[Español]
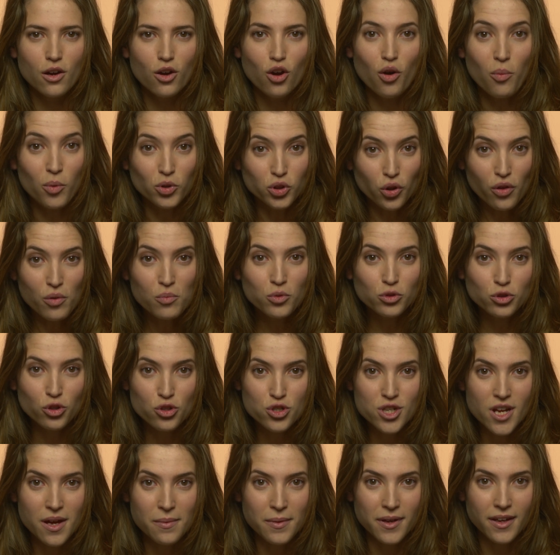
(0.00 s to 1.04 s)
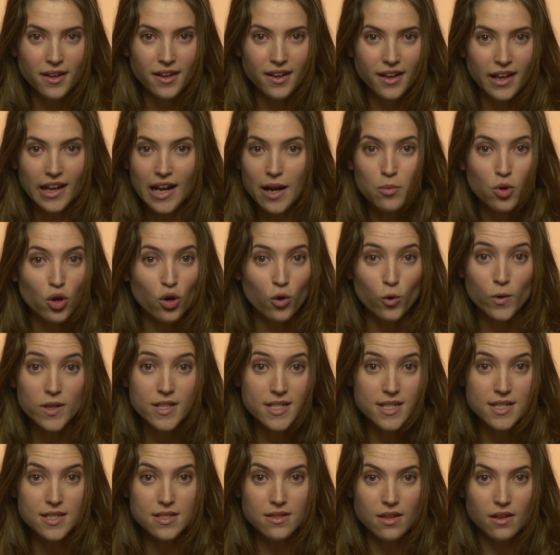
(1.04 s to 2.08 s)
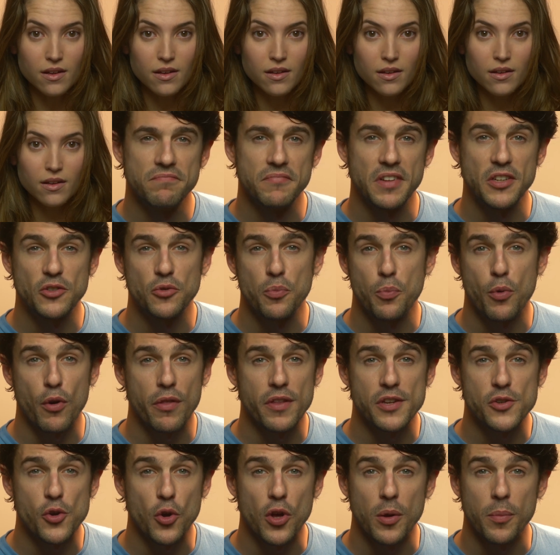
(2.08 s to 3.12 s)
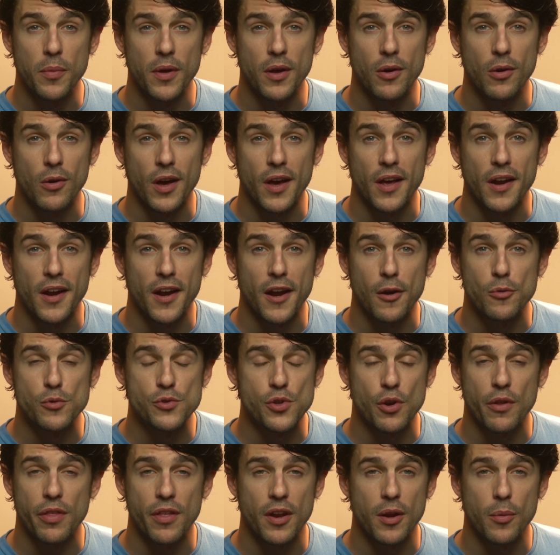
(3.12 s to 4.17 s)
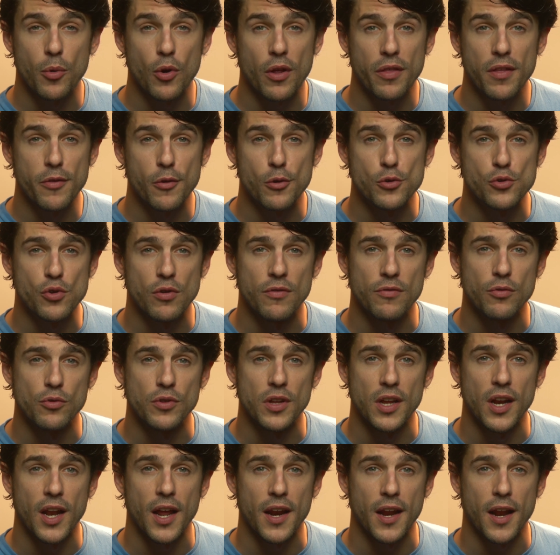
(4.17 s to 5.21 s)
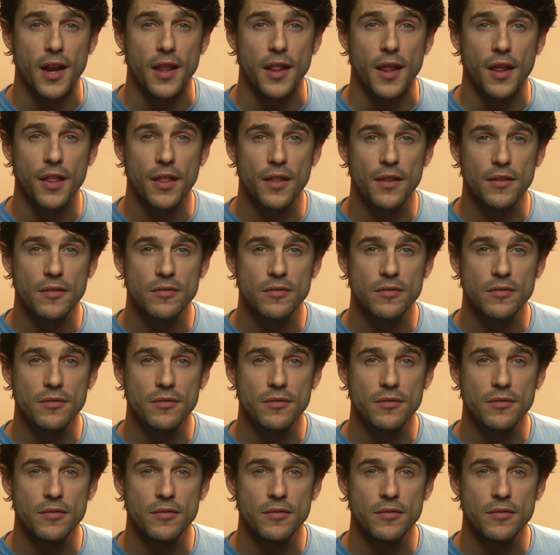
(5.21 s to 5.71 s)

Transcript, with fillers: Como todo el mundo sabe, el amor no existe. Es un proceso químico que genera nuestro cerebro haciéndonos confundir la realidad.